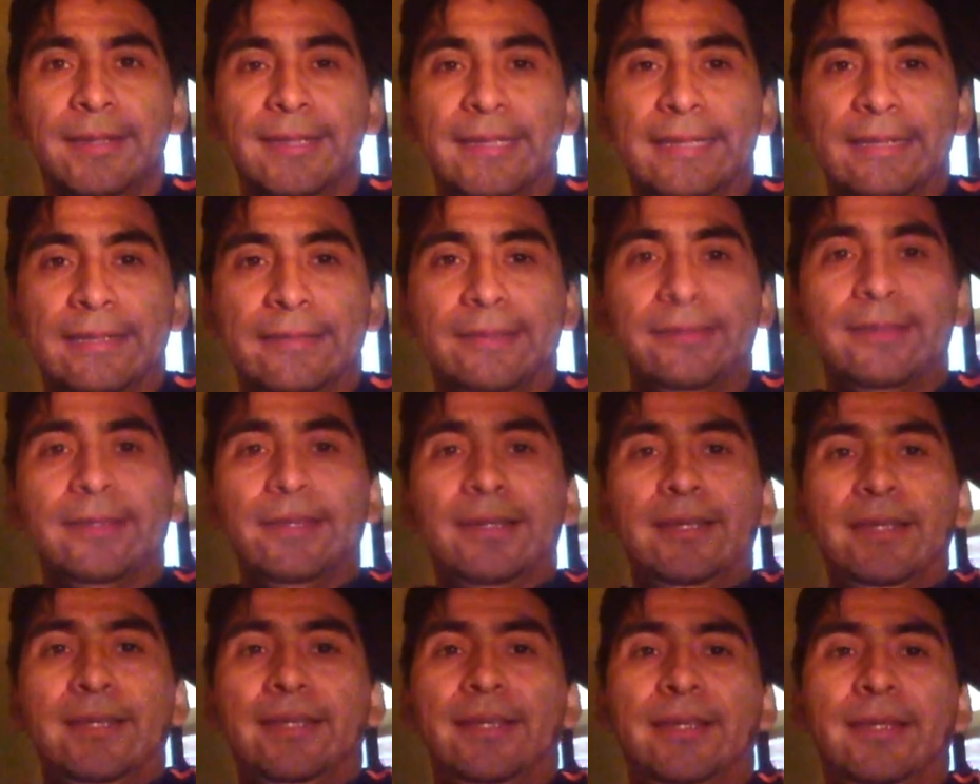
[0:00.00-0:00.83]

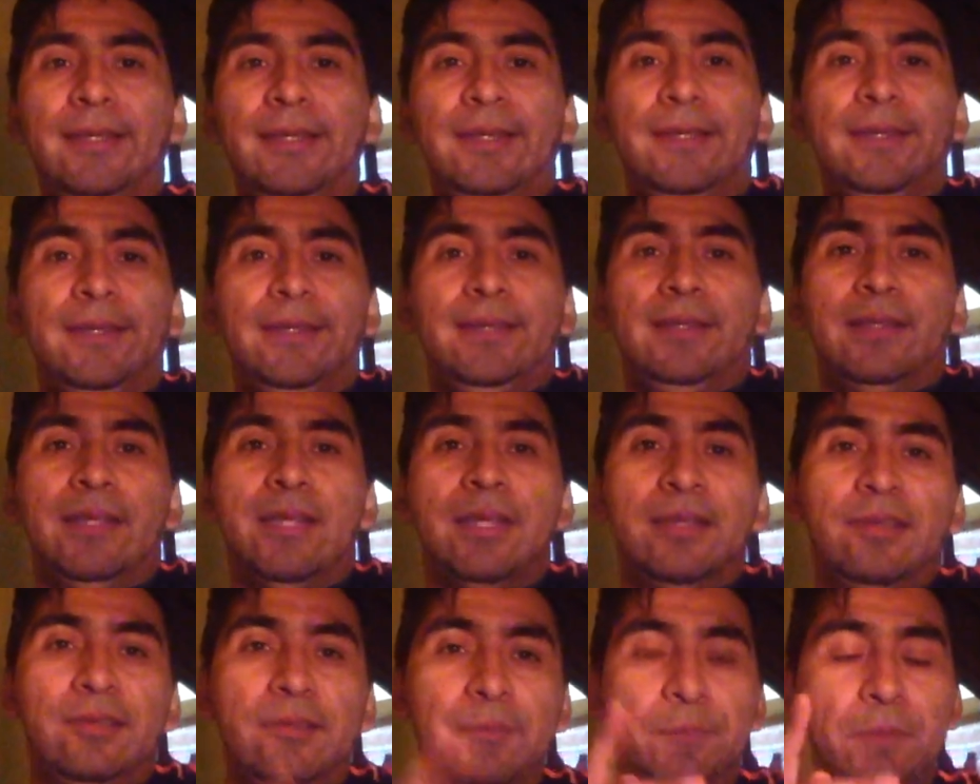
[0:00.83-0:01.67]
este,
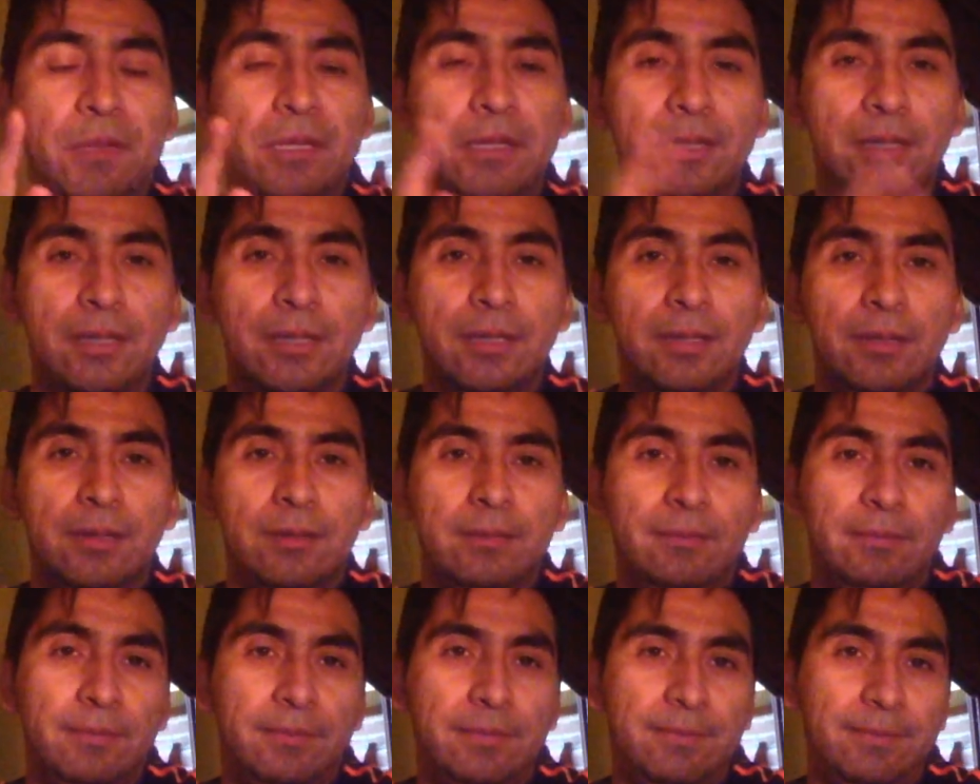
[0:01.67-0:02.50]
la
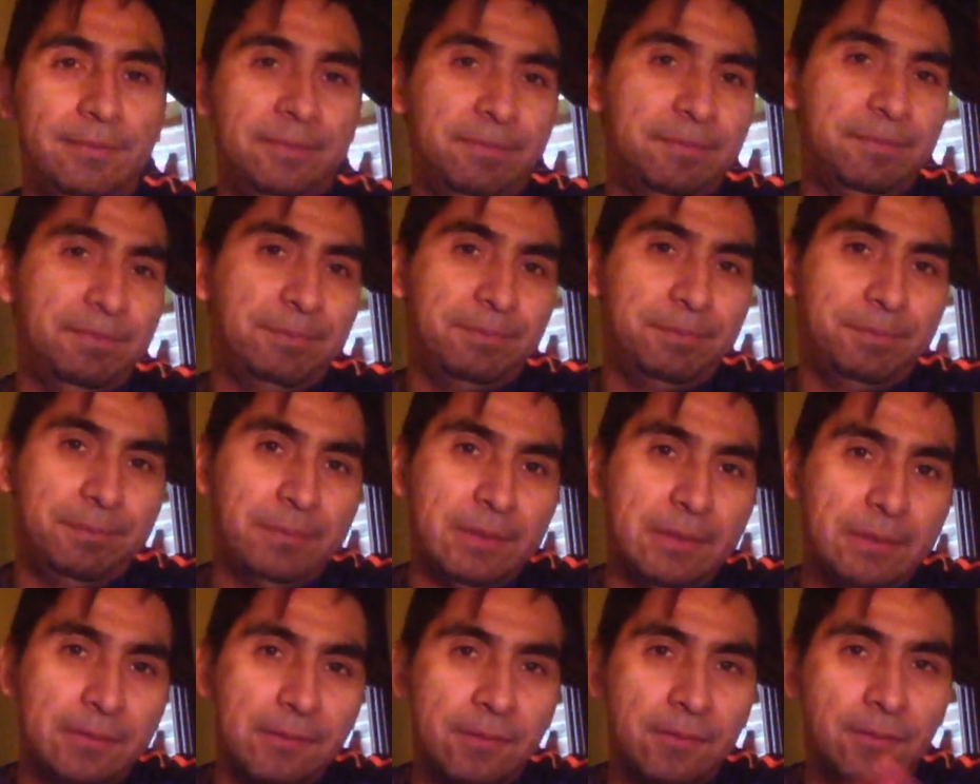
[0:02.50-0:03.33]
disciplina
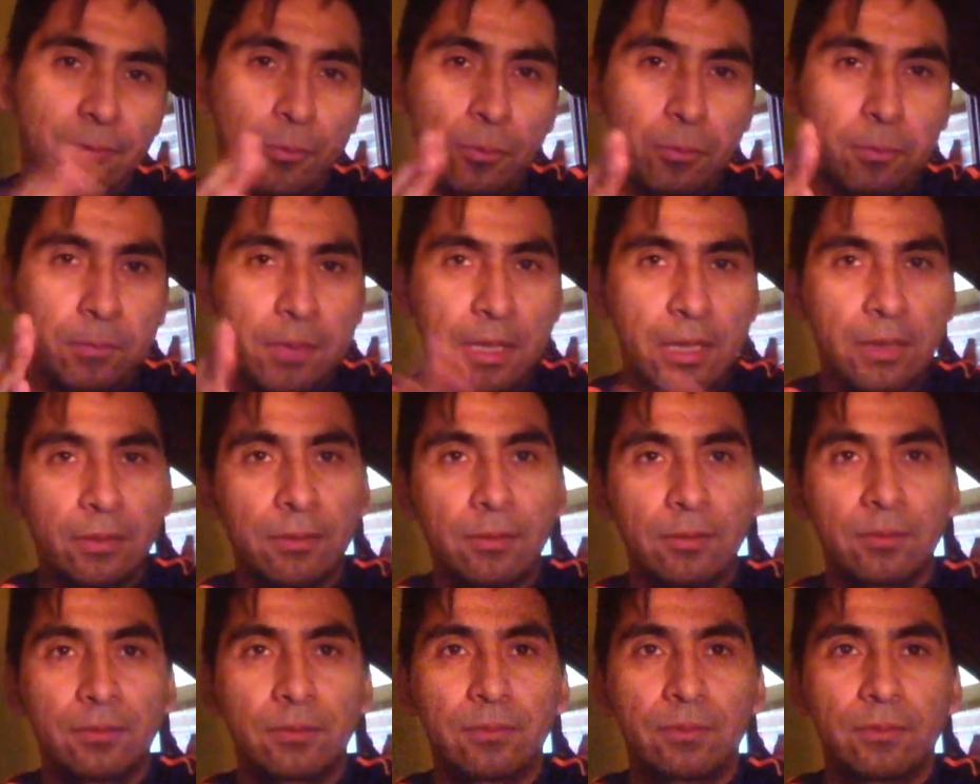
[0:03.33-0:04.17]
te va a formar
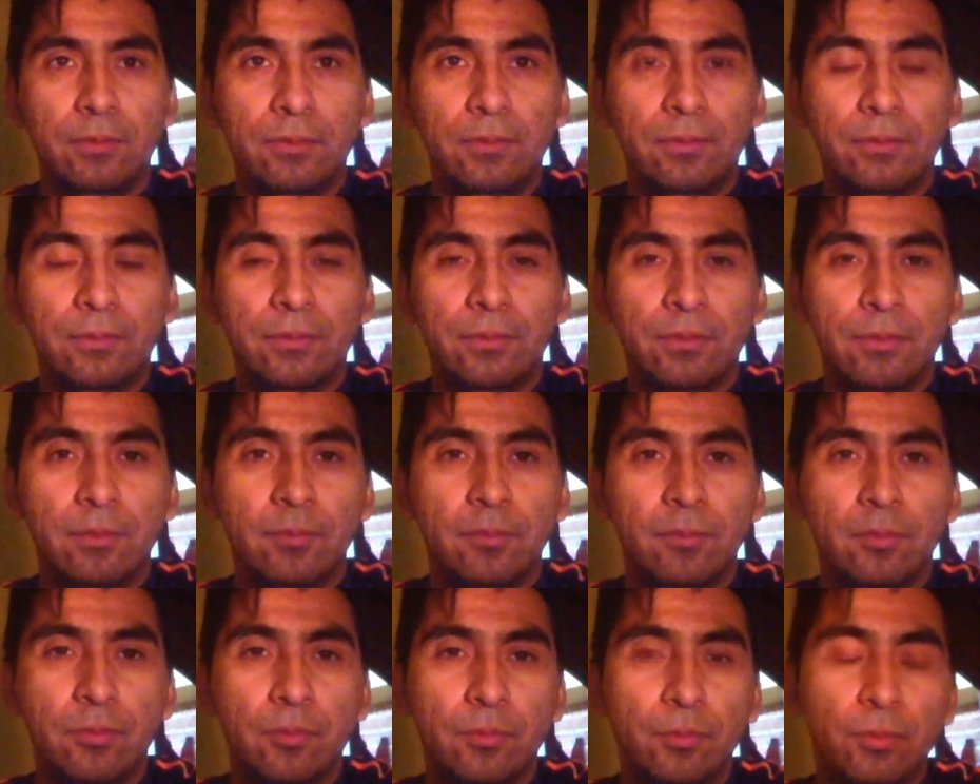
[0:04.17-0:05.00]

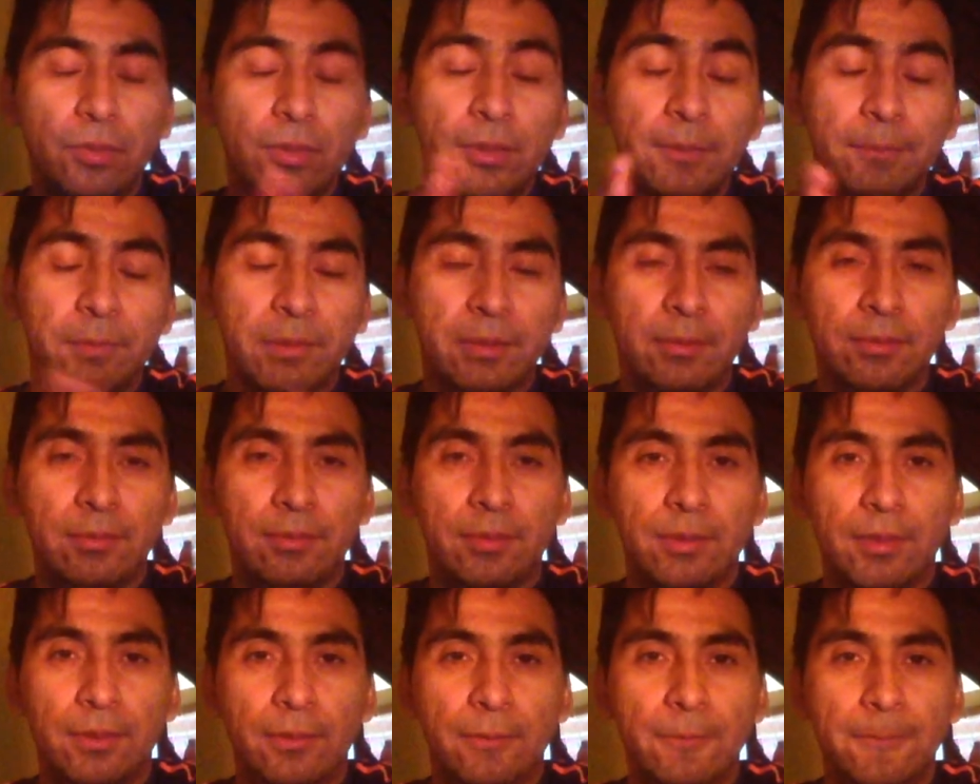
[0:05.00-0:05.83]
como buena
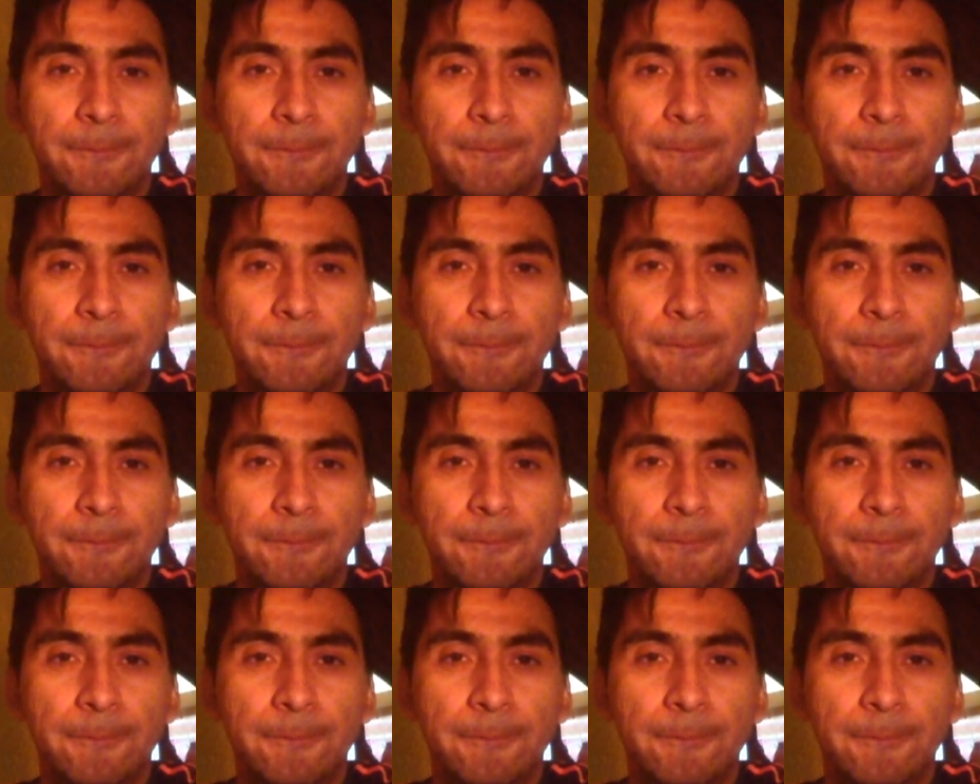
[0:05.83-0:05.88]
persona,